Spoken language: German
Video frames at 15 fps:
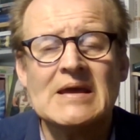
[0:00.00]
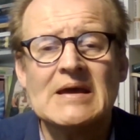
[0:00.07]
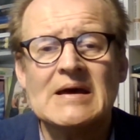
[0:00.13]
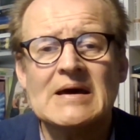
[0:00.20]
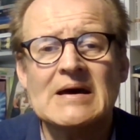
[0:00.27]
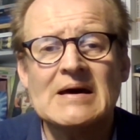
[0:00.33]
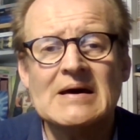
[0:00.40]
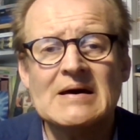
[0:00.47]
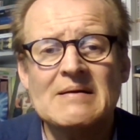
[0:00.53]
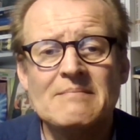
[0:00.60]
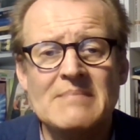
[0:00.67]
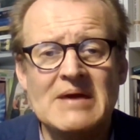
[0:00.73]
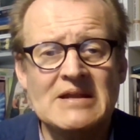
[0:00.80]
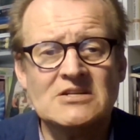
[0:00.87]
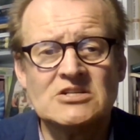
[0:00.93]
äh,
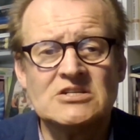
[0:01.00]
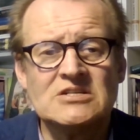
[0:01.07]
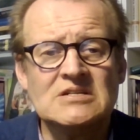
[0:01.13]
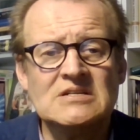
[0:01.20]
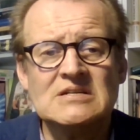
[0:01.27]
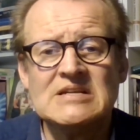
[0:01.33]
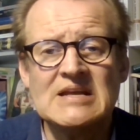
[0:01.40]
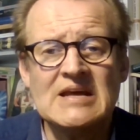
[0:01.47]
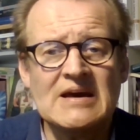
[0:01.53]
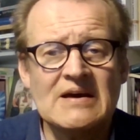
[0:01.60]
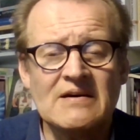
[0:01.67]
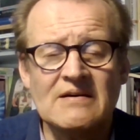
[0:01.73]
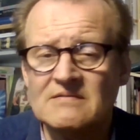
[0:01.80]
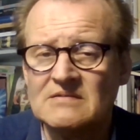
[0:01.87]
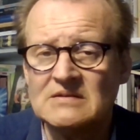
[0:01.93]
Menschen der